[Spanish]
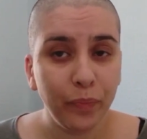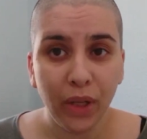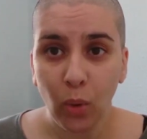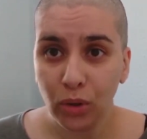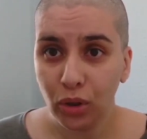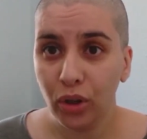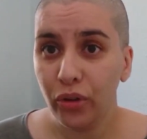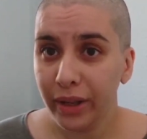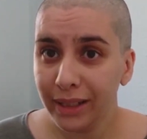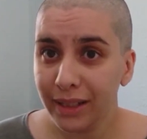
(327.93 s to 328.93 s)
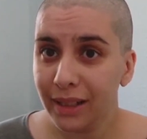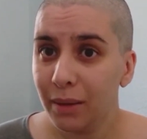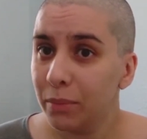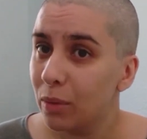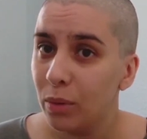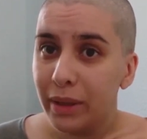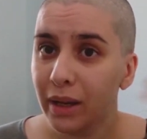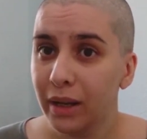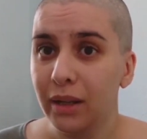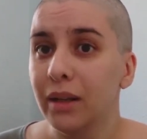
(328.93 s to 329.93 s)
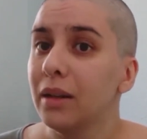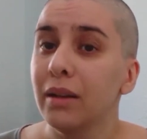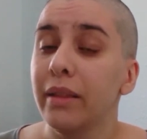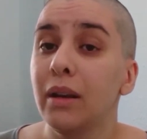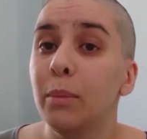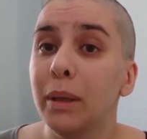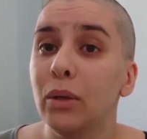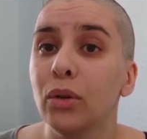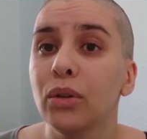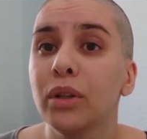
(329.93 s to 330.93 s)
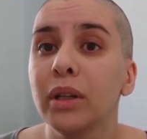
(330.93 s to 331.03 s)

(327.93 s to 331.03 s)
En cuanto dejó de agrietarse, me volví a dejar crecer el pelo.